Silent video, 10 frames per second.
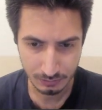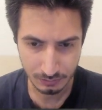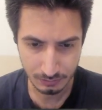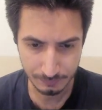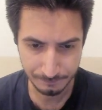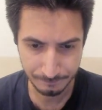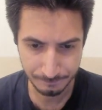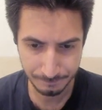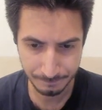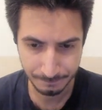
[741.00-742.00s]

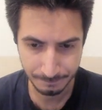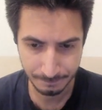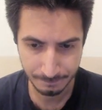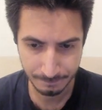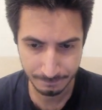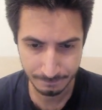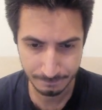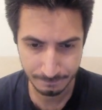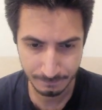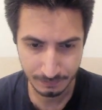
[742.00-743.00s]
Um,
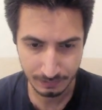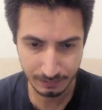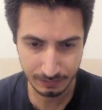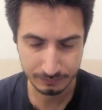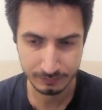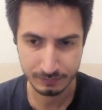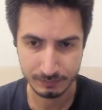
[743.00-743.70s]
evet.